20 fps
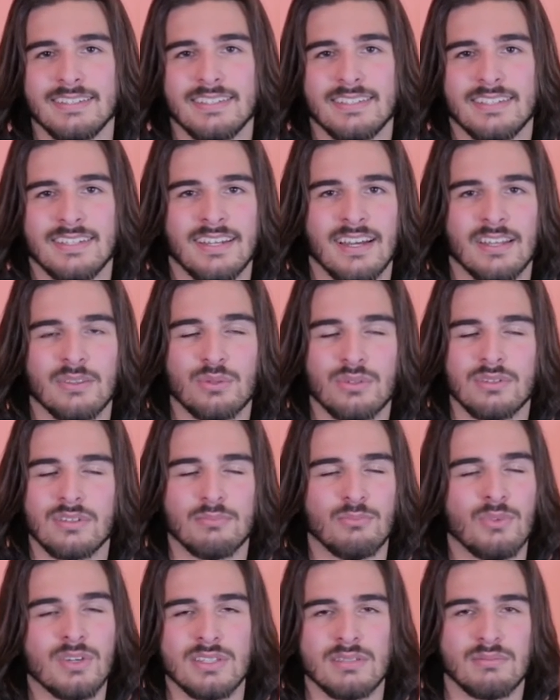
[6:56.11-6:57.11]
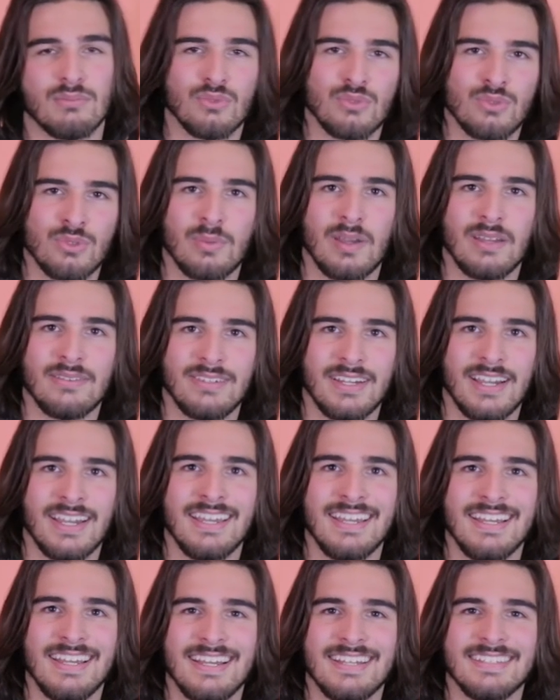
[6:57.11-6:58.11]
c'est un truc, moi, c'est mon jeu
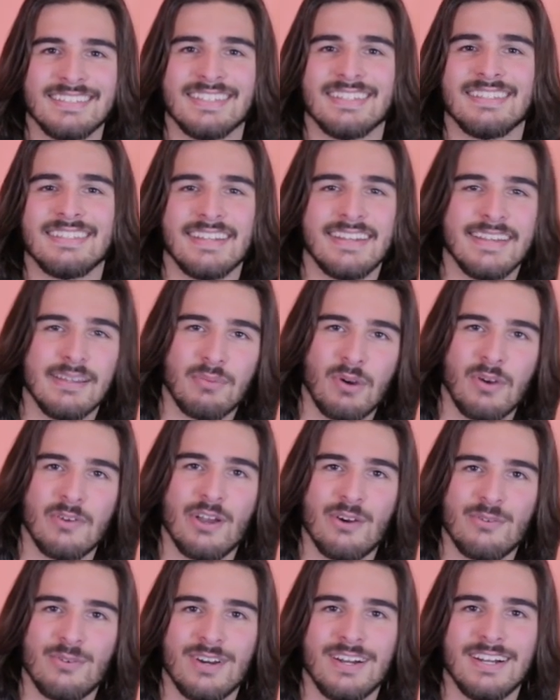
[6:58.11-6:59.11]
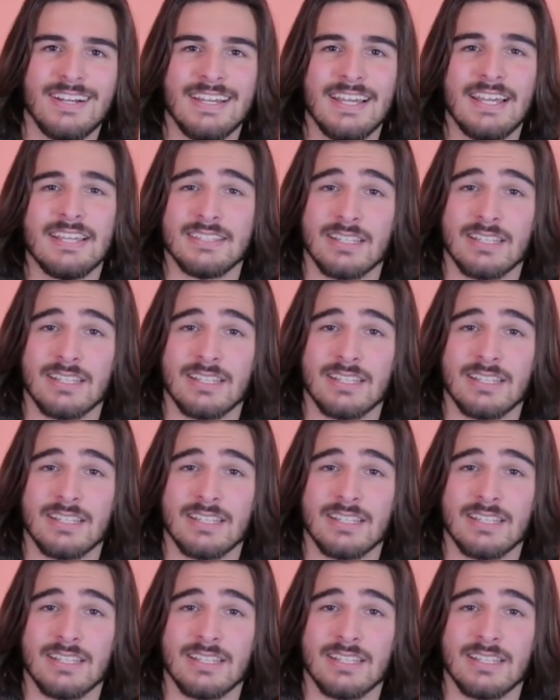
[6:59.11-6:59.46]
préféré. C'était les premières fois.